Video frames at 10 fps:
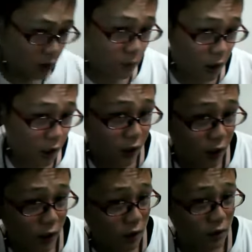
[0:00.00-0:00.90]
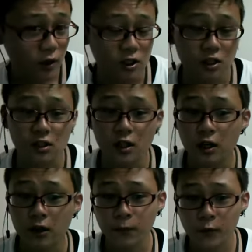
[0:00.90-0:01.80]
違和感だらけっていう感じですね。
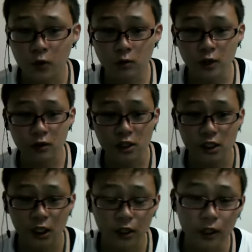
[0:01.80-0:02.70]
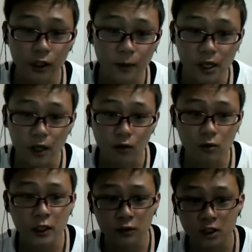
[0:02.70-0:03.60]
コ村のじいさん出てきません。コ
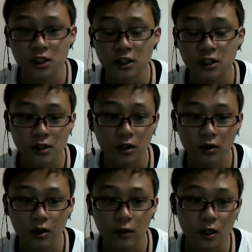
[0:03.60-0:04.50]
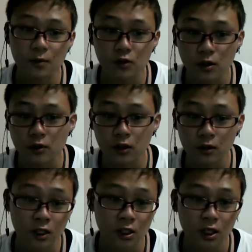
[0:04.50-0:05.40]
村のじいさんの設定は全部伊吹
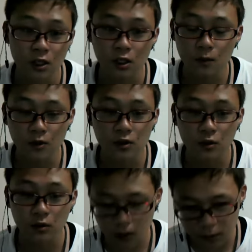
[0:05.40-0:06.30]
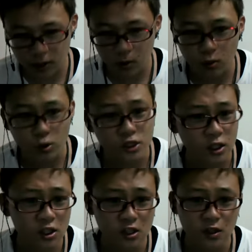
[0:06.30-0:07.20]
先生に、伊吹孝子さん
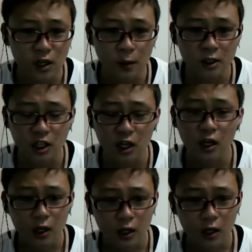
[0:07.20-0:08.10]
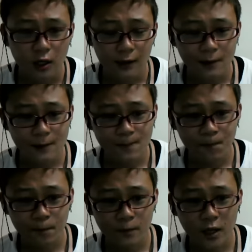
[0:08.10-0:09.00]
に引き継がれました。
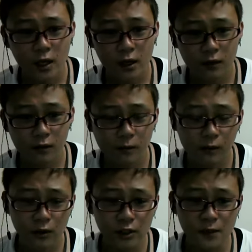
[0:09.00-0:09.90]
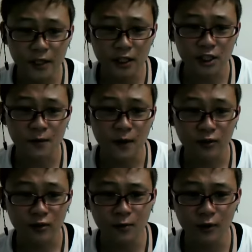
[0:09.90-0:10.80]
で、藤林姉妹の
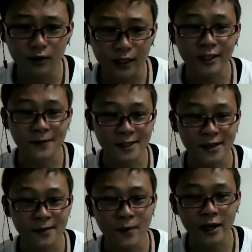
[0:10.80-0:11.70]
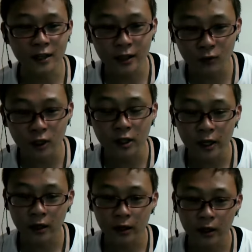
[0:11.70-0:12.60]
妹が出てきません。まあ、いらない子なん
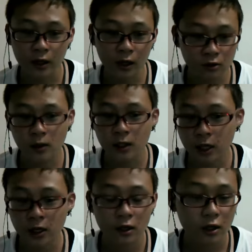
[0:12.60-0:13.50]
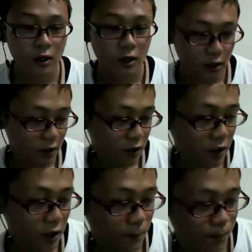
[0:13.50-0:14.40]
で、彼女はね。で、